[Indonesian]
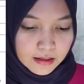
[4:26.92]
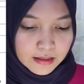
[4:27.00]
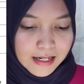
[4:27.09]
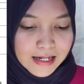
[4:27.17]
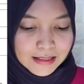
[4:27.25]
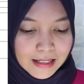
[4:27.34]

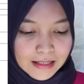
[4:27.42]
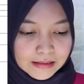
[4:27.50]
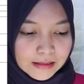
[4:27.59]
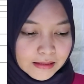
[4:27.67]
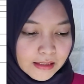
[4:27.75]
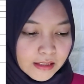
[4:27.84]
dan nilai
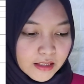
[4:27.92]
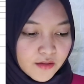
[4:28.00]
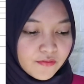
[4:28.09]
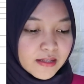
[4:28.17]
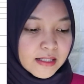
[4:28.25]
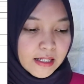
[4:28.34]

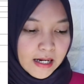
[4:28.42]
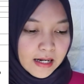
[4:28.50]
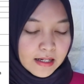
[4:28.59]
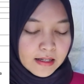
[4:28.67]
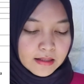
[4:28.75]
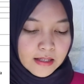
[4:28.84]
tertingginya
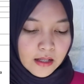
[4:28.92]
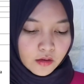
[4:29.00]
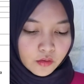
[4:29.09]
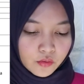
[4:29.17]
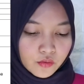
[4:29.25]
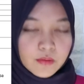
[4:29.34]
fisika
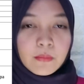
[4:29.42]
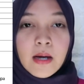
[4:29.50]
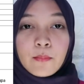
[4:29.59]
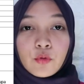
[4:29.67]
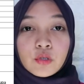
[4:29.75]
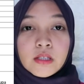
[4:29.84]
yaitu 93.
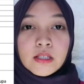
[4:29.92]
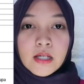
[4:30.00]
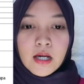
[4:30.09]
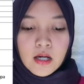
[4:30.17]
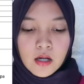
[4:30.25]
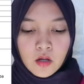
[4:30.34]

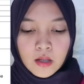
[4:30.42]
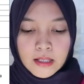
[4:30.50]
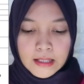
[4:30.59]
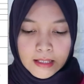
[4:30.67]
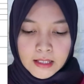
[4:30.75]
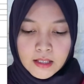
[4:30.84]
Oke,
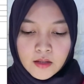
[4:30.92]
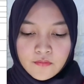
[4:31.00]
okay.